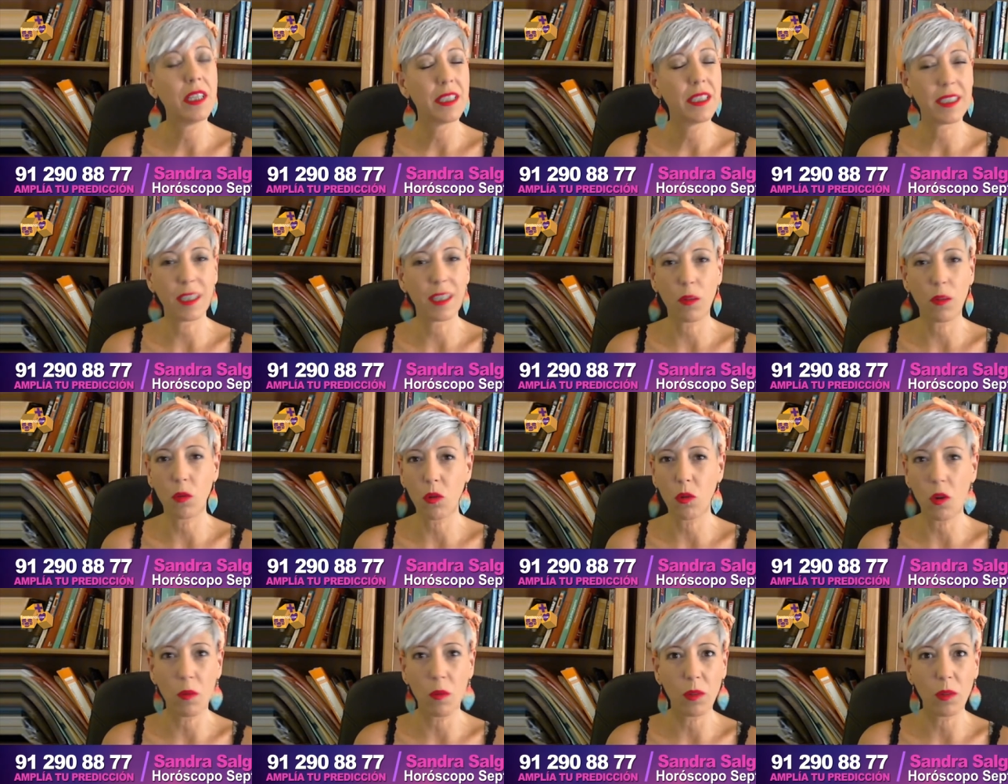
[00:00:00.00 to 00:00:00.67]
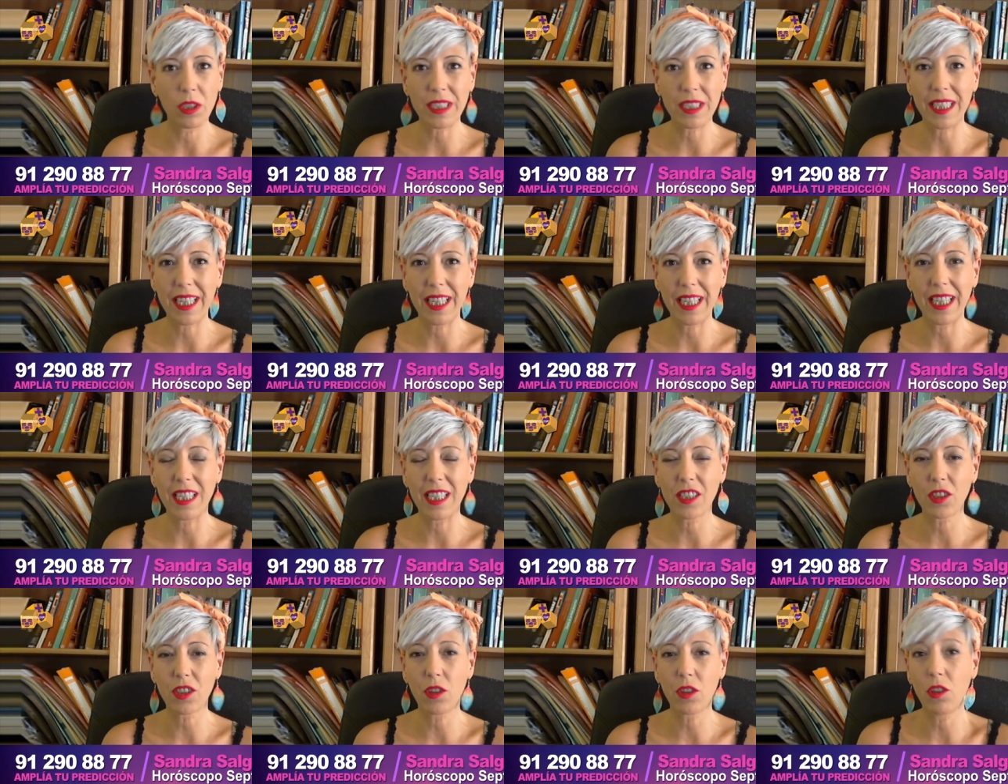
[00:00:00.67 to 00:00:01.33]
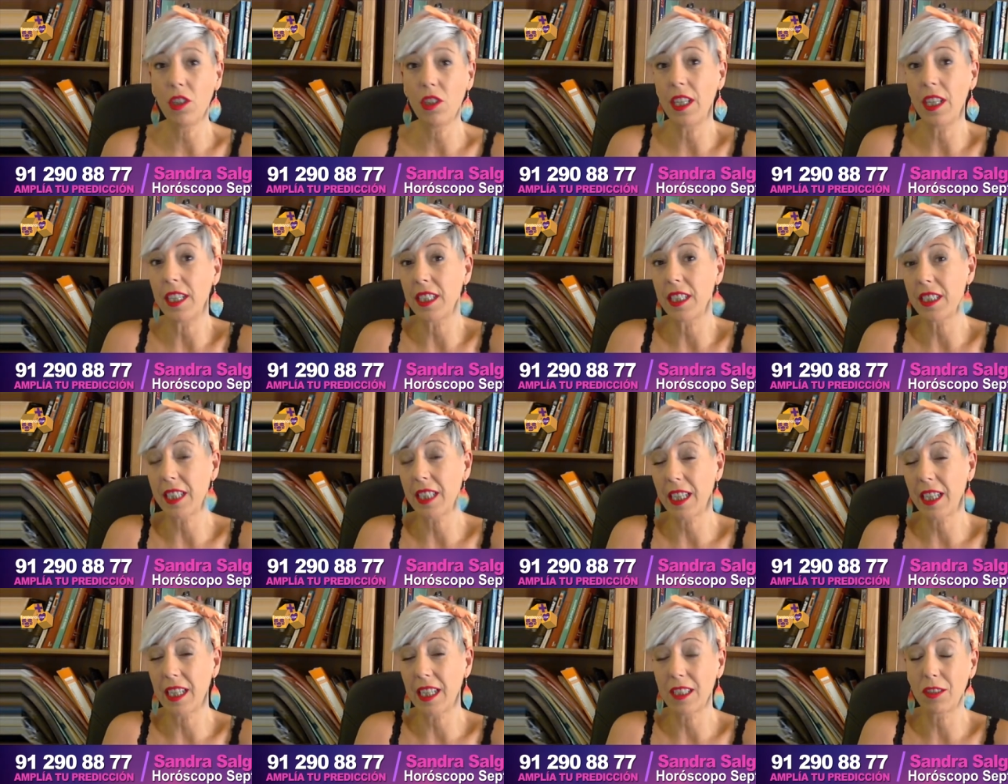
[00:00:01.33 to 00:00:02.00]
según cómo esté el sol, en
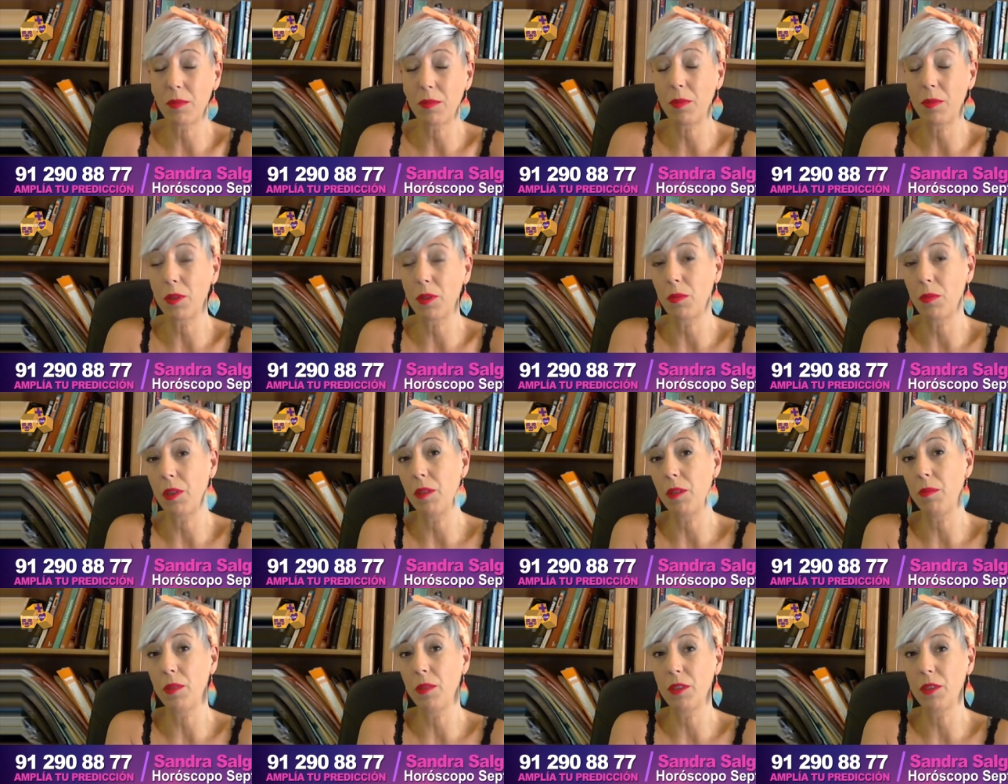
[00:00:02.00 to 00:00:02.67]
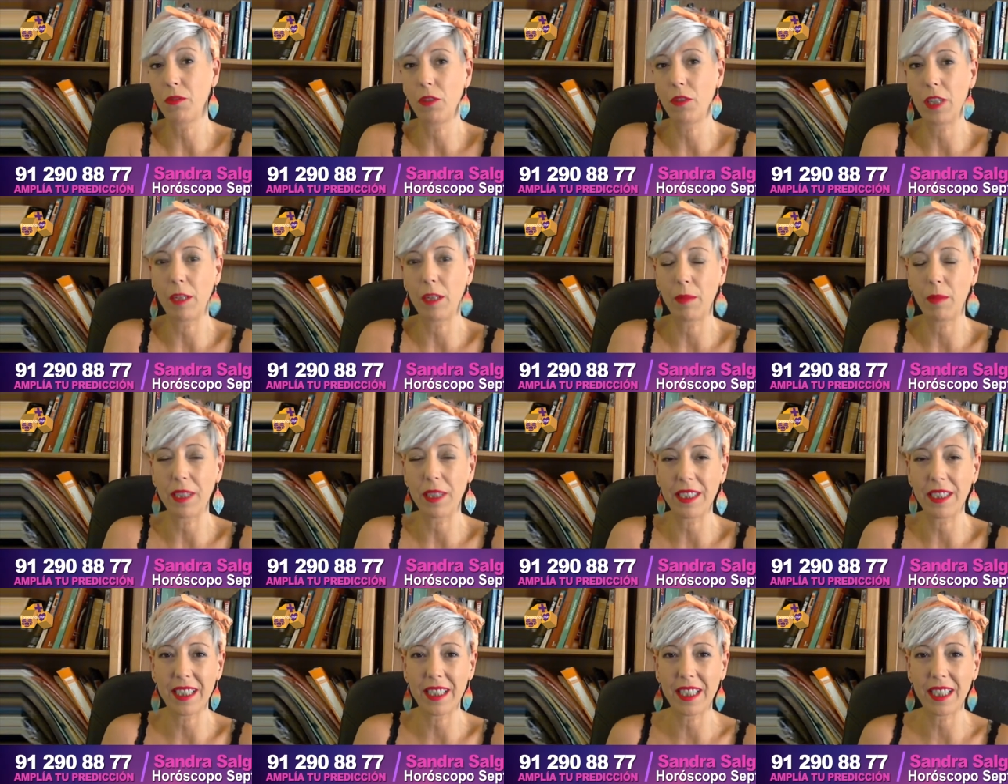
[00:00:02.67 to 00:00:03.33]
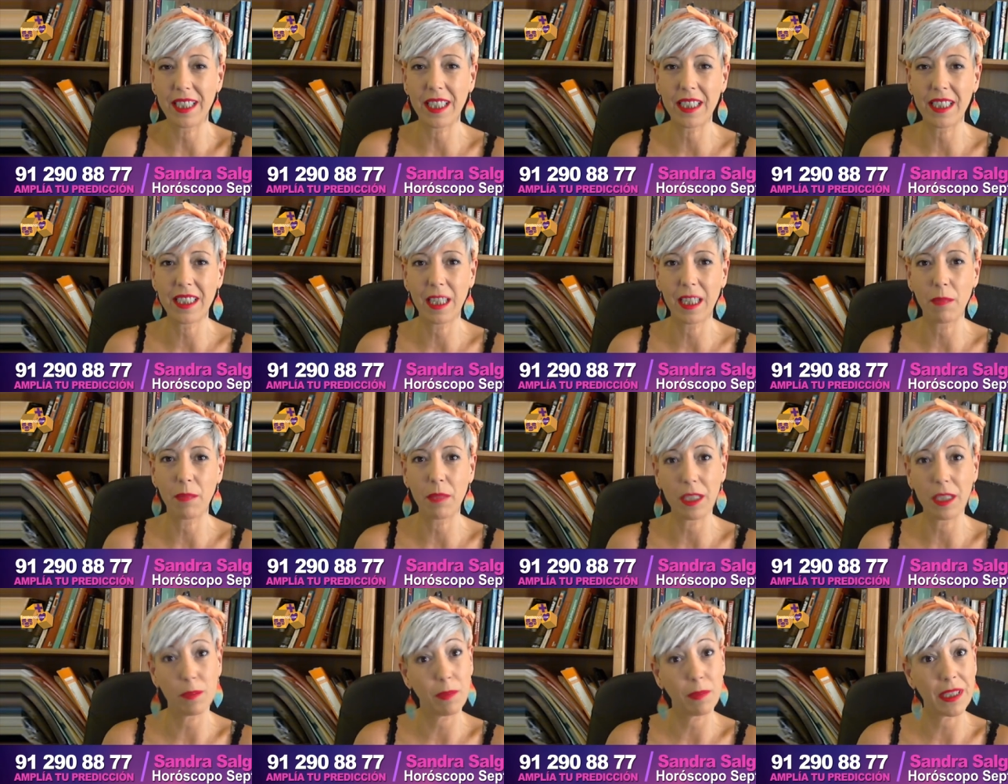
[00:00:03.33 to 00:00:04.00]
este caso, pues bueno, pues fue el 23 del
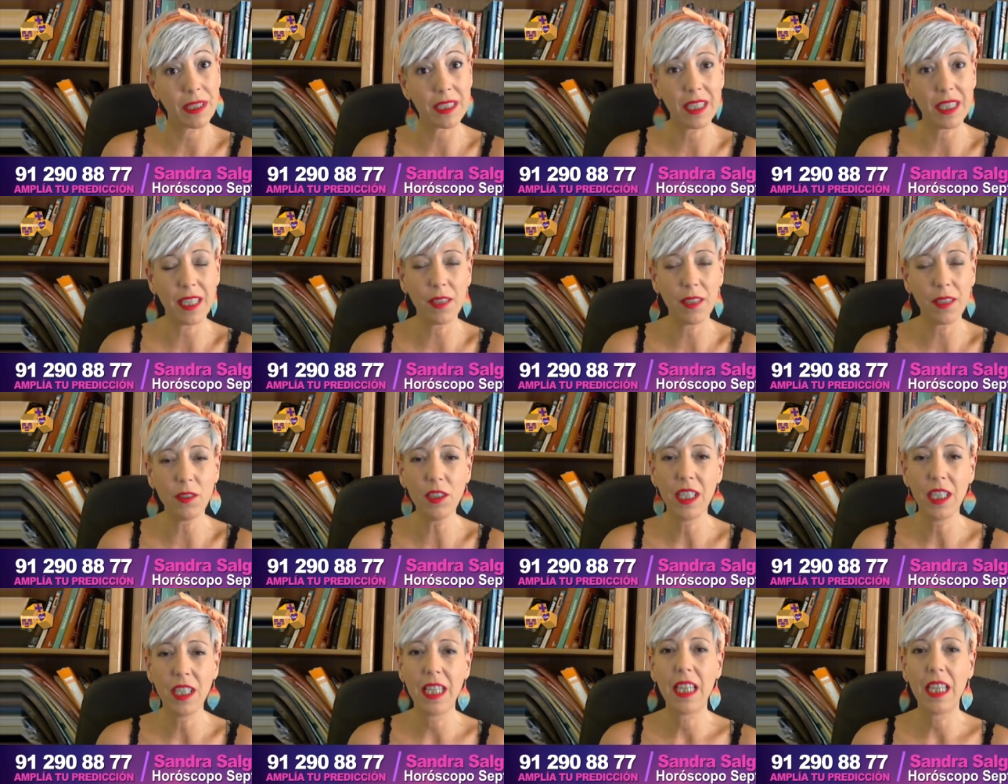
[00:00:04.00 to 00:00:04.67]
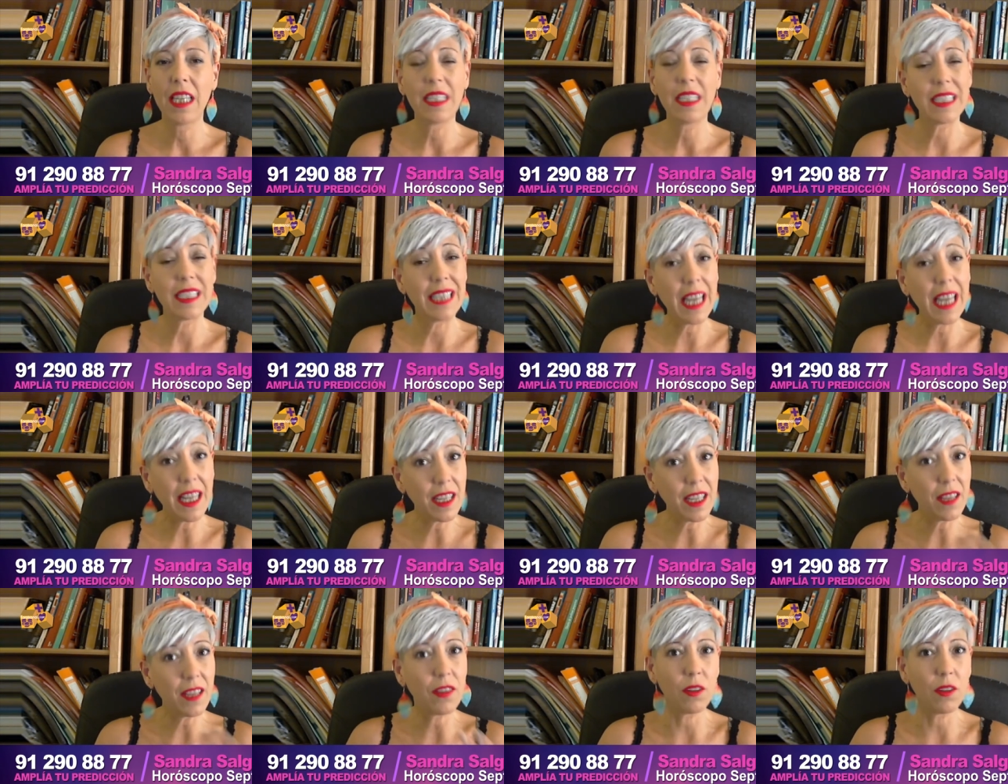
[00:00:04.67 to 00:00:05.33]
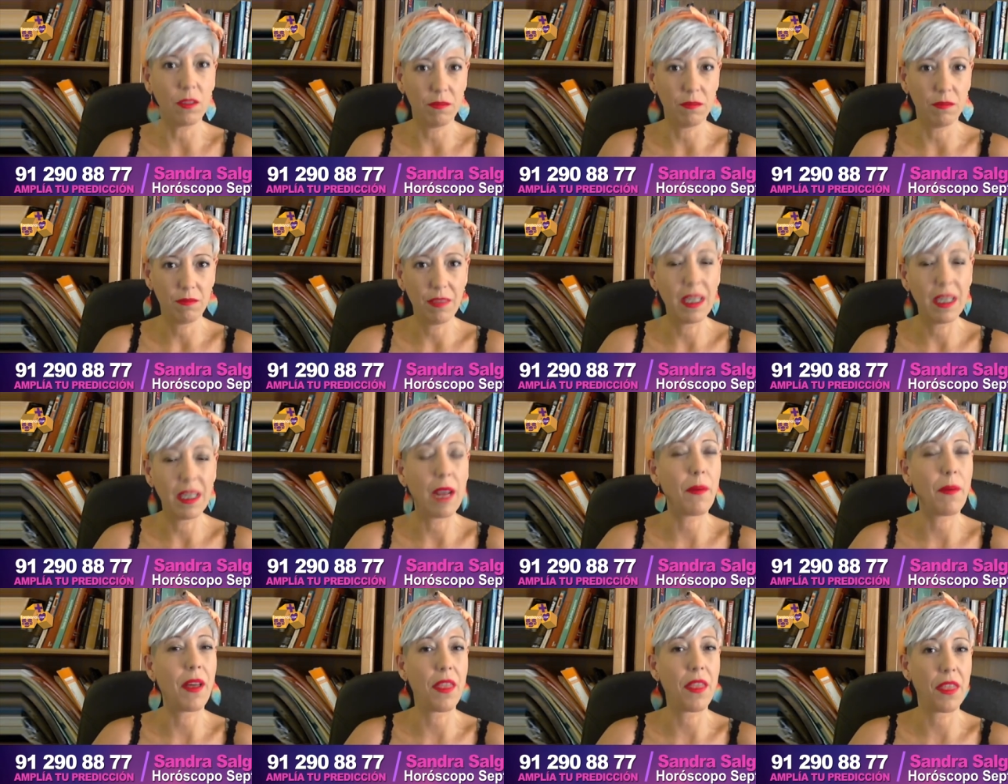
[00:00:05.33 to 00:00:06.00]
mes pasado, ya ha ido
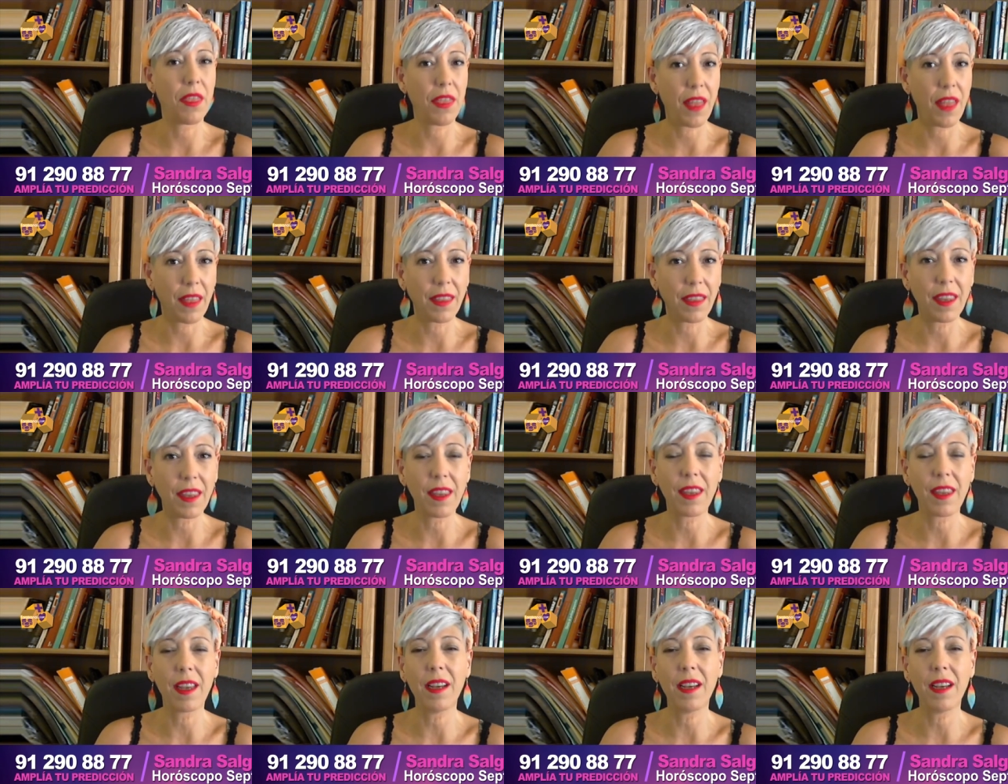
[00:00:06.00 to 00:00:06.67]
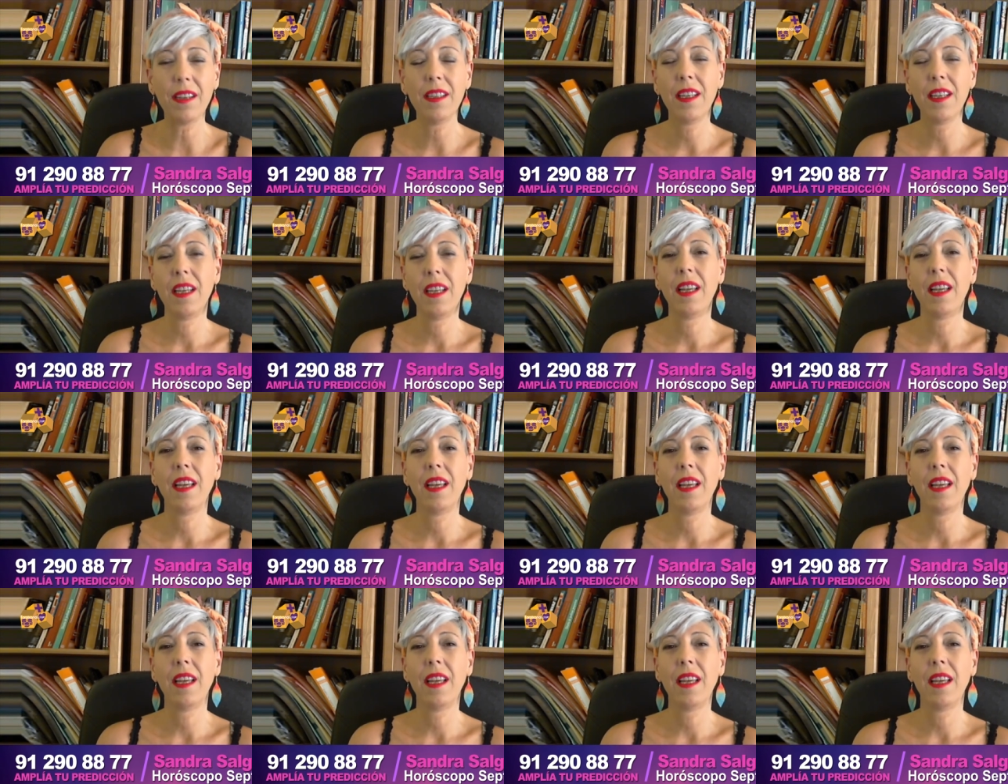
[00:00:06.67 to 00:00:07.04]
la avanzadilla.